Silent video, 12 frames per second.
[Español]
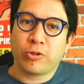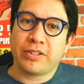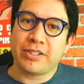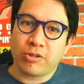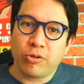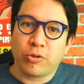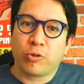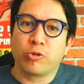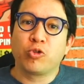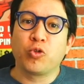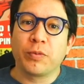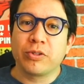Y eso es lo que
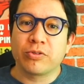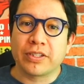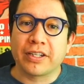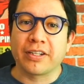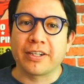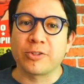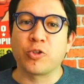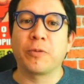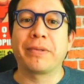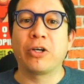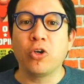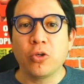consumen nuestras generaciones
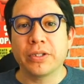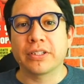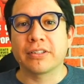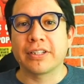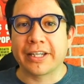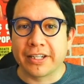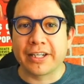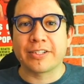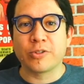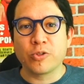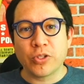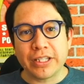más jóvenes, la
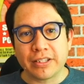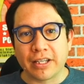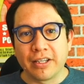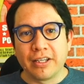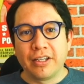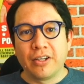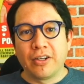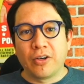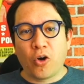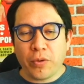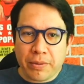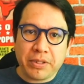generación Z.
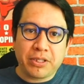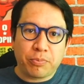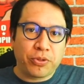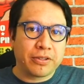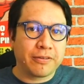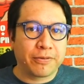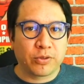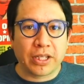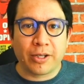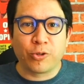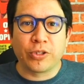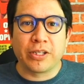Obviamente puedes disfrutar
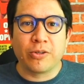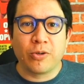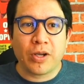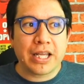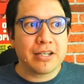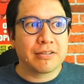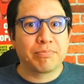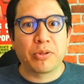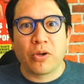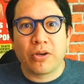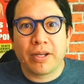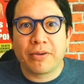de contenido local,
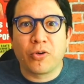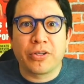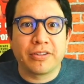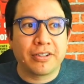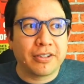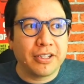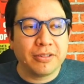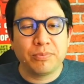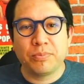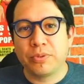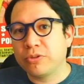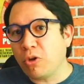pero ahora con internet,
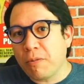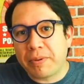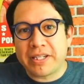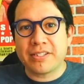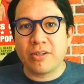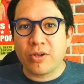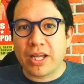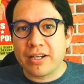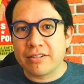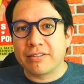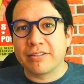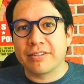pues todo parece
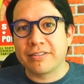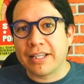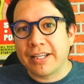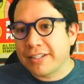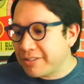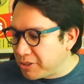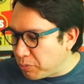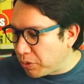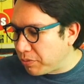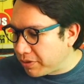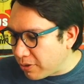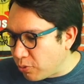local, está
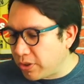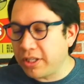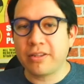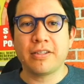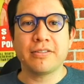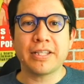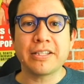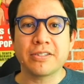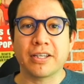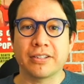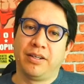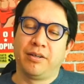simplemente a un clic de
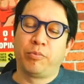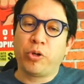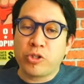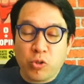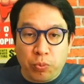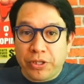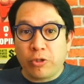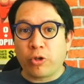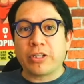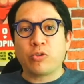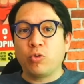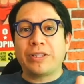distancia. Por eso pues no
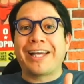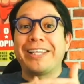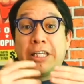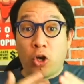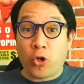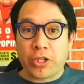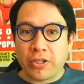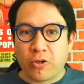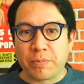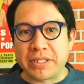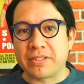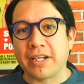resulta
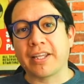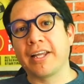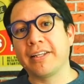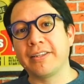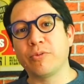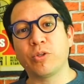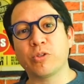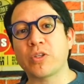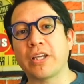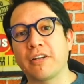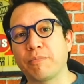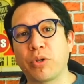ilógico pensar que alguien de Buenos
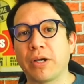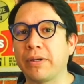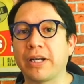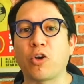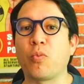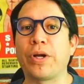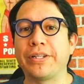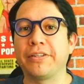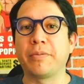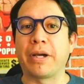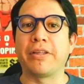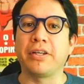Aires pueda hablar como alguien
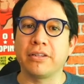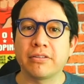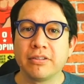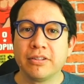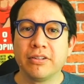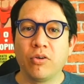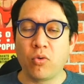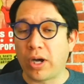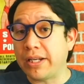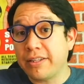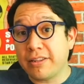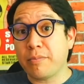de Madrid. O
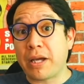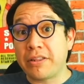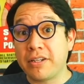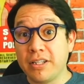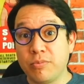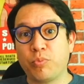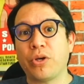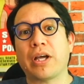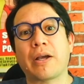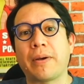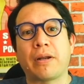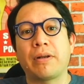alguien de Madrid puede
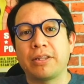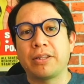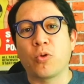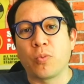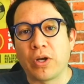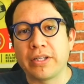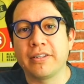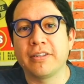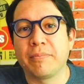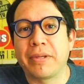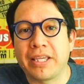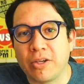acabar hablando como alguien
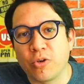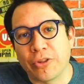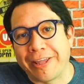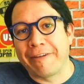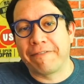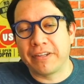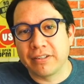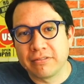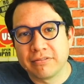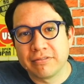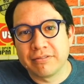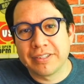de México F.
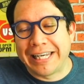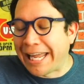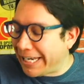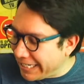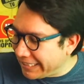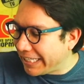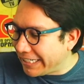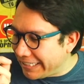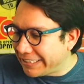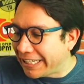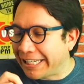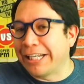La neta,
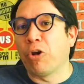neta que no.